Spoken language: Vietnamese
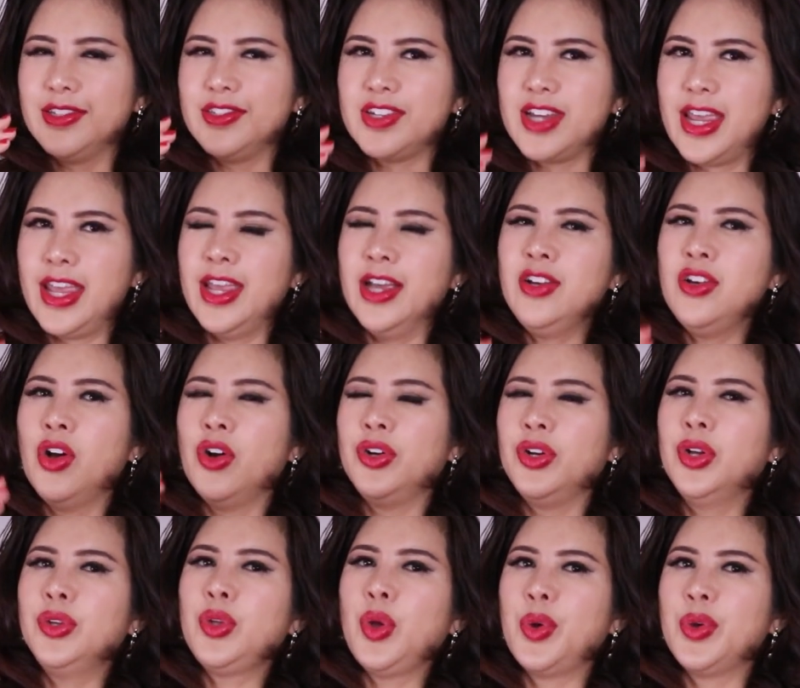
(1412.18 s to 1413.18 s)
trẻ ngồi
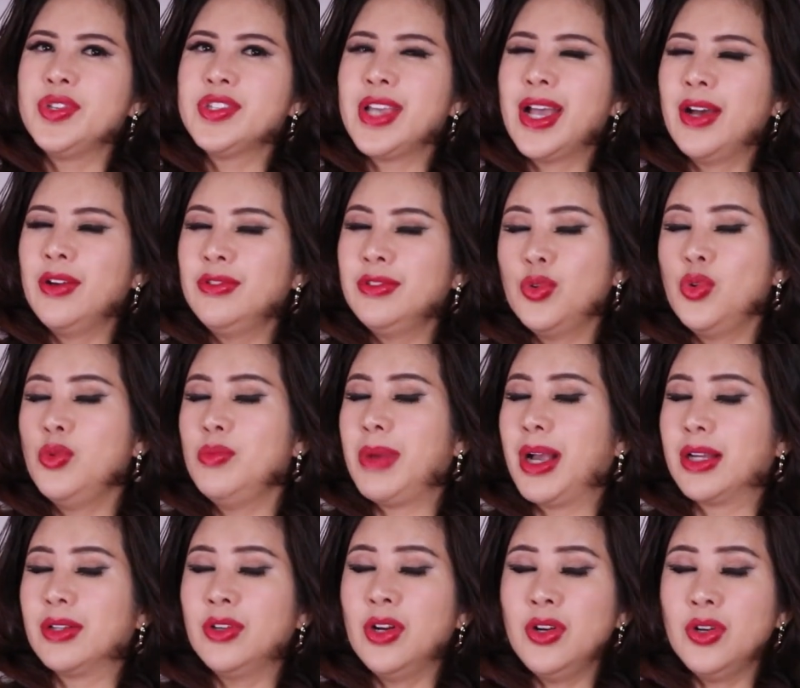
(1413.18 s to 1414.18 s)
đó thổi sáo khuôn
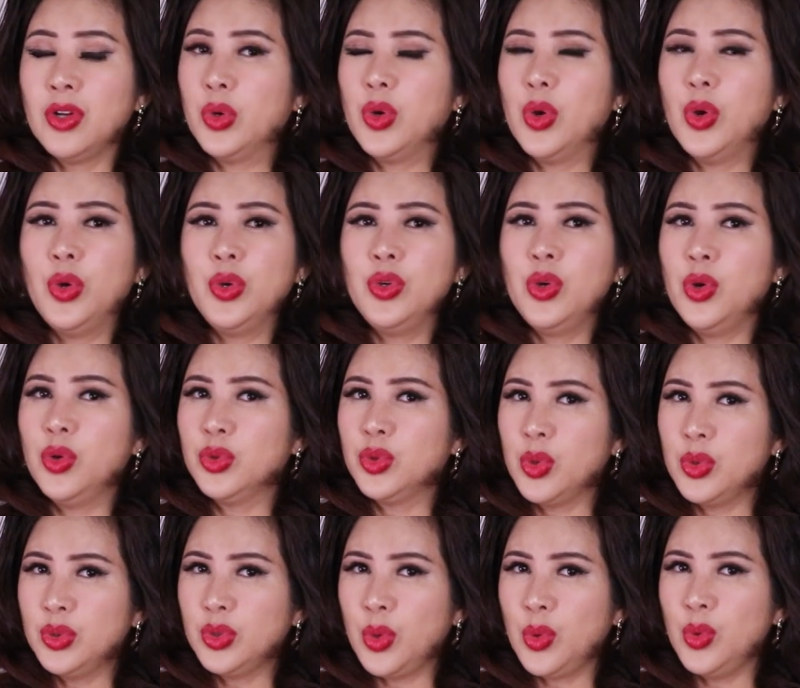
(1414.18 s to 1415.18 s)
mặt rất là khôi ngô
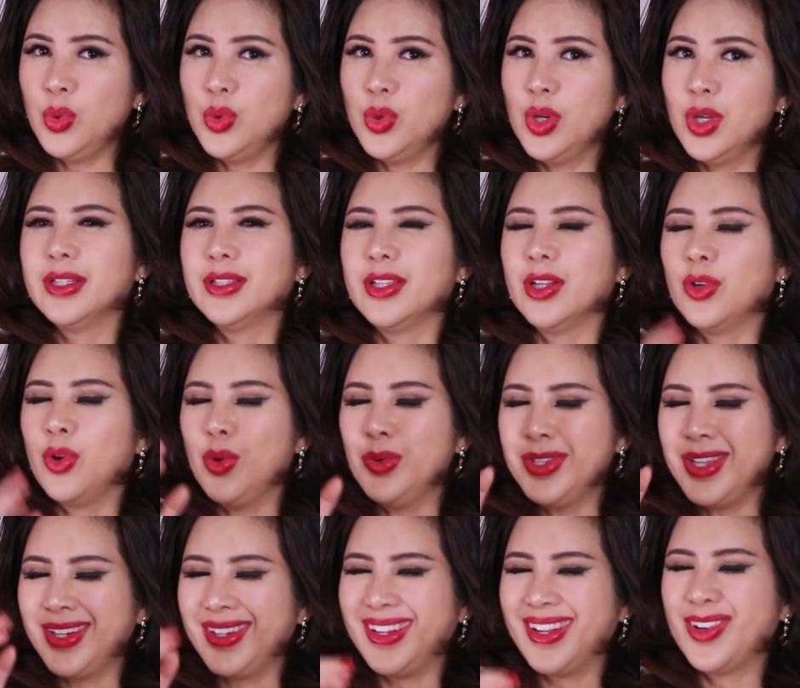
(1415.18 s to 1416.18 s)
tuấn tú thì cô
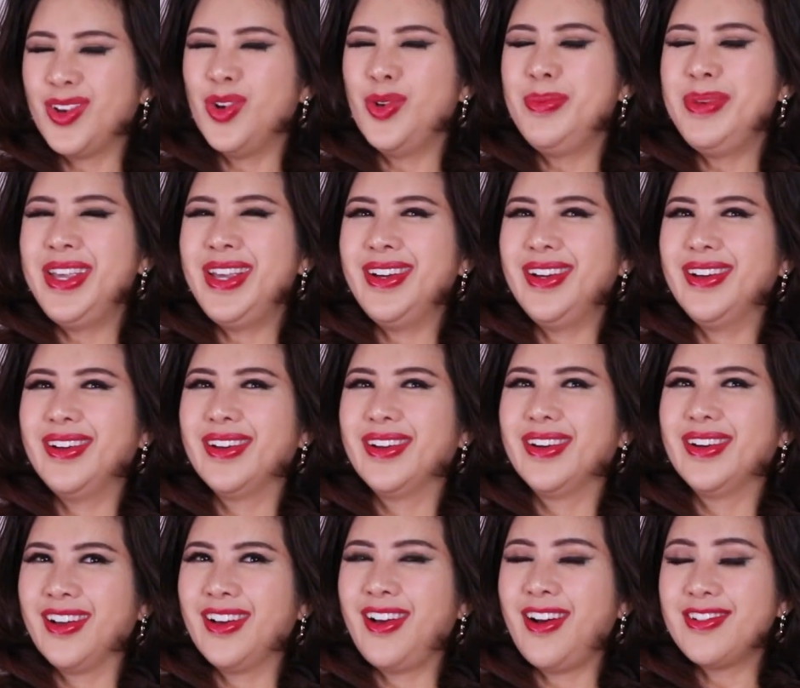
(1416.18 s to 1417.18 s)
nhìn là cô biết
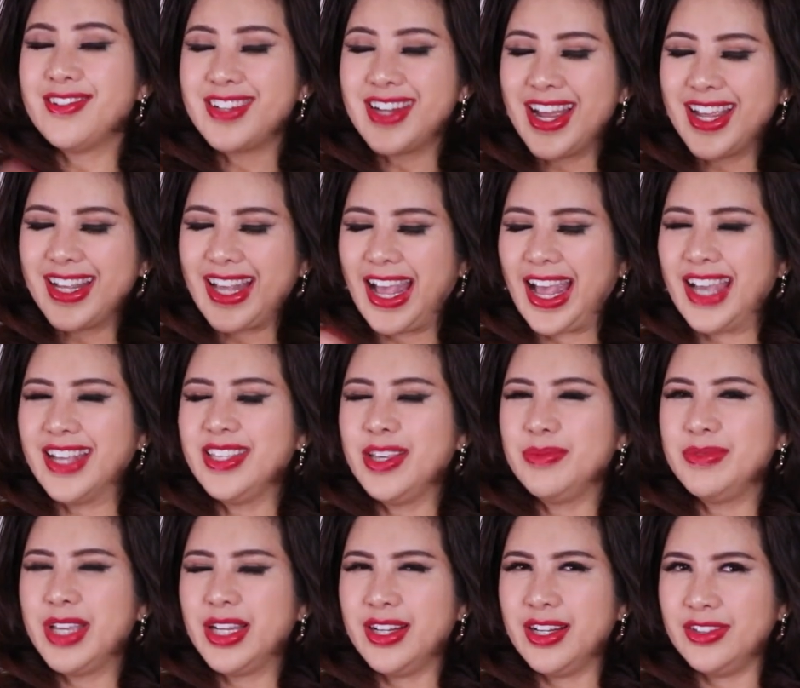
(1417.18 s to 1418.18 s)
con trai cả
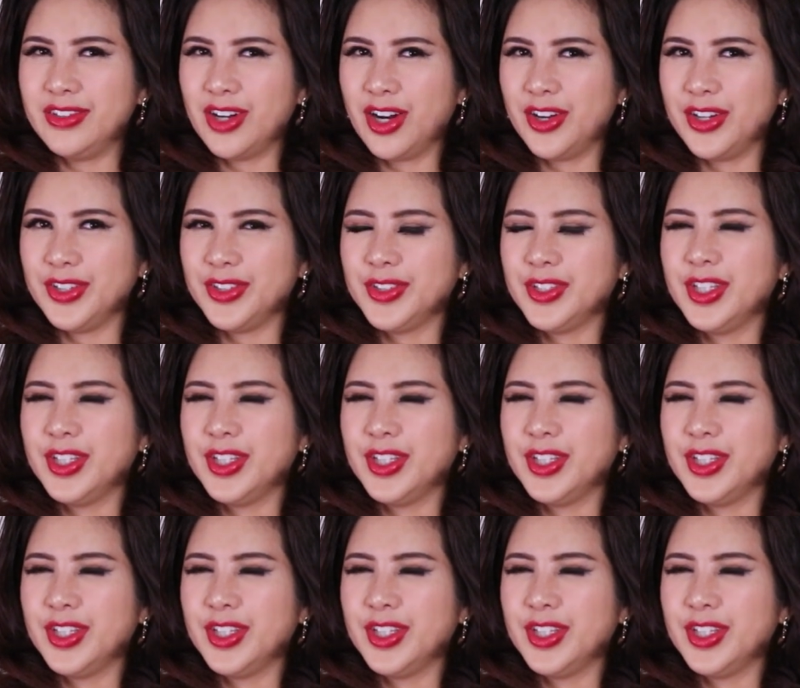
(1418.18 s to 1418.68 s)
trong gia đình rồi